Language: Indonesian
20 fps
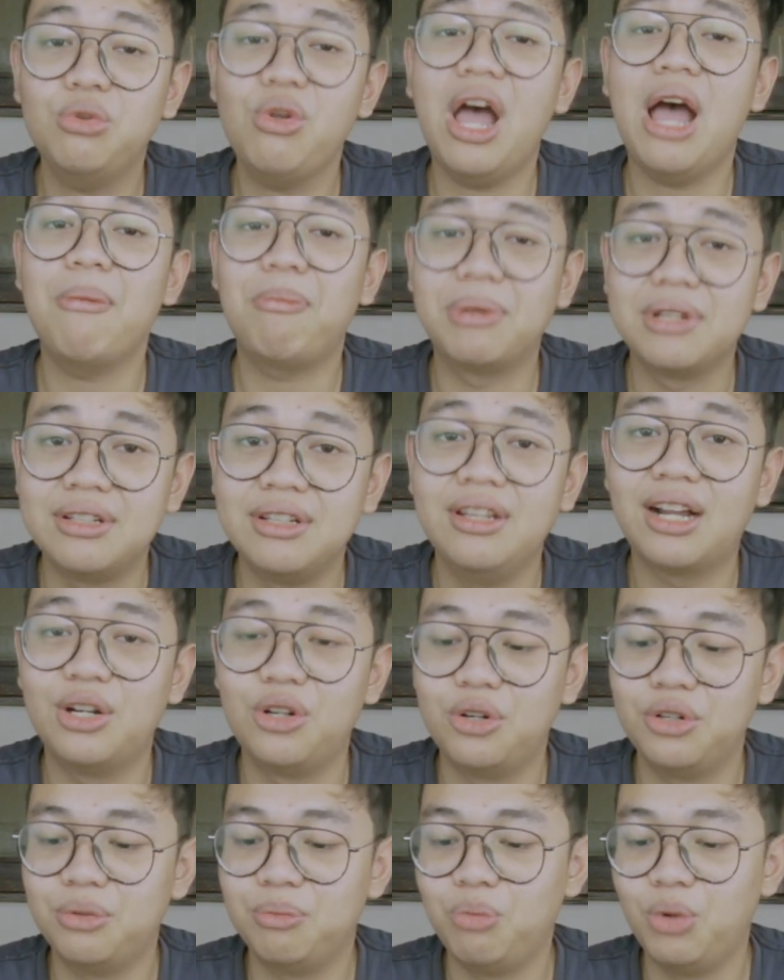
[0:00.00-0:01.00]
tuh apa sih
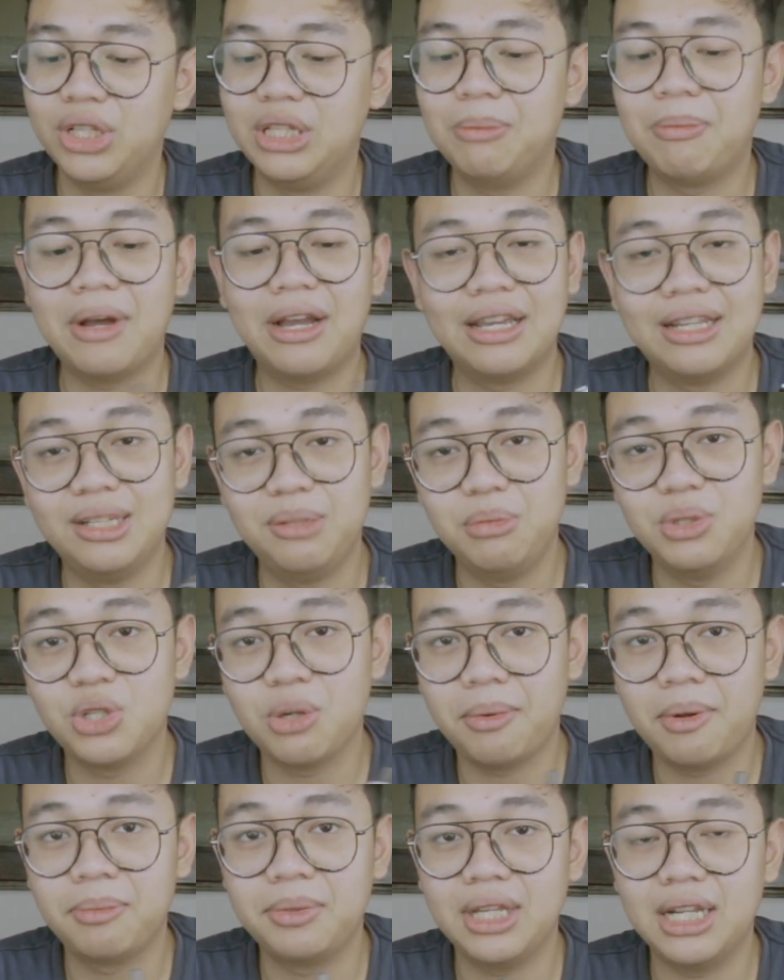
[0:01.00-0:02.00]
kalau buat dipakai di
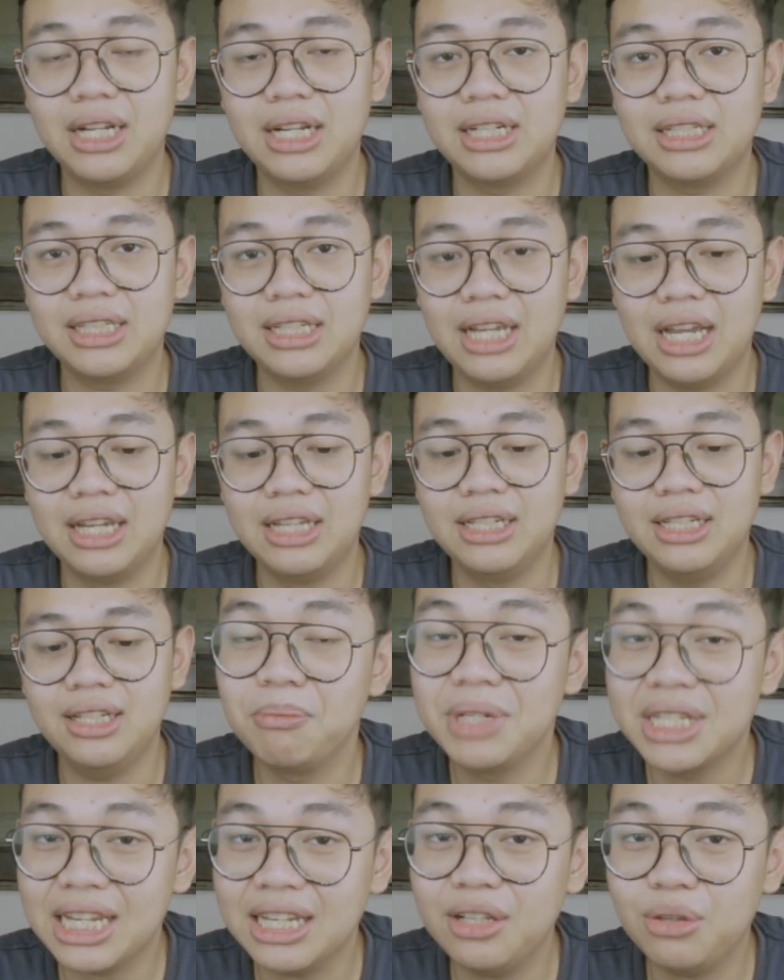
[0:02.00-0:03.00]
Bishop MTLRTA ini
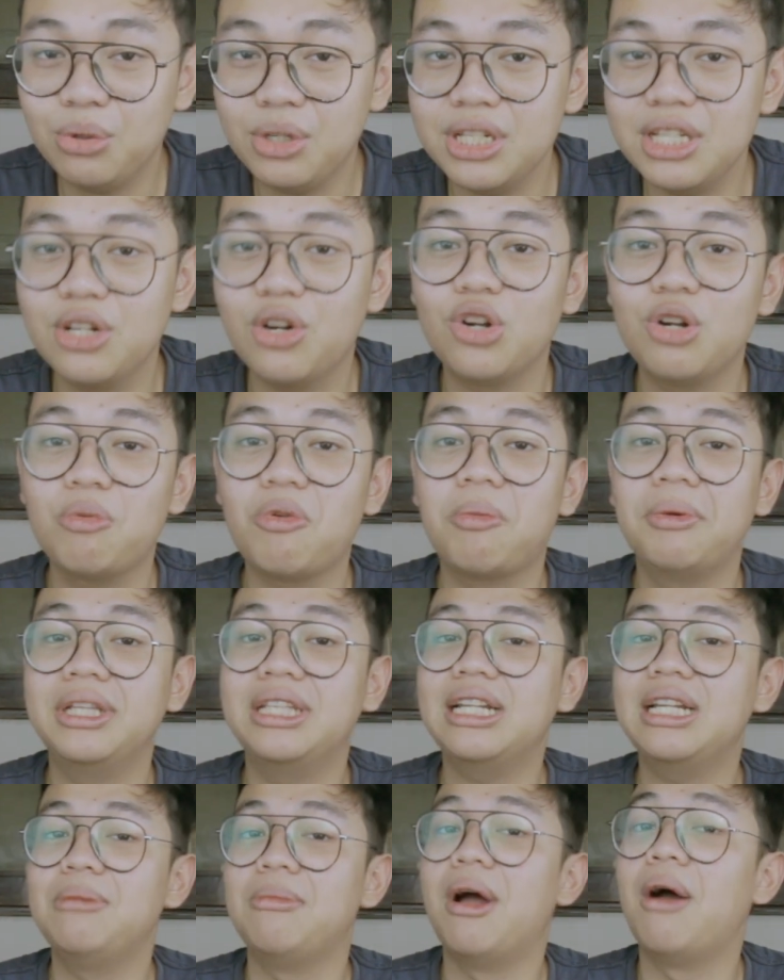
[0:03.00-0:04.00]
bisa ditulis di kolom
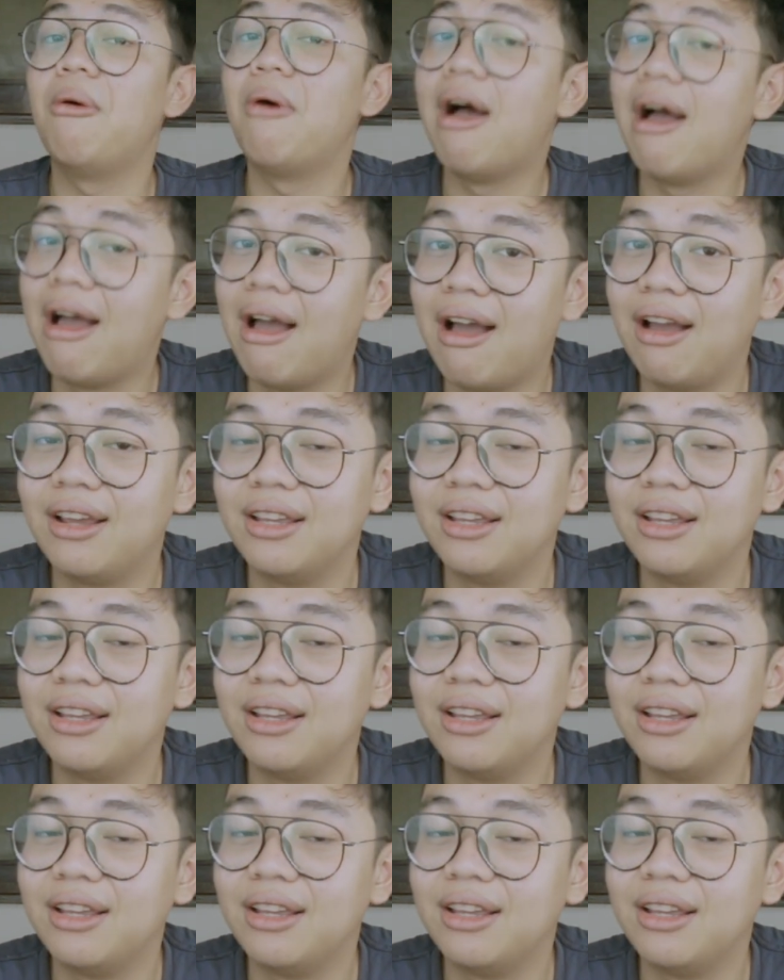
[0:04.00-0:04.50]
komentar di bawah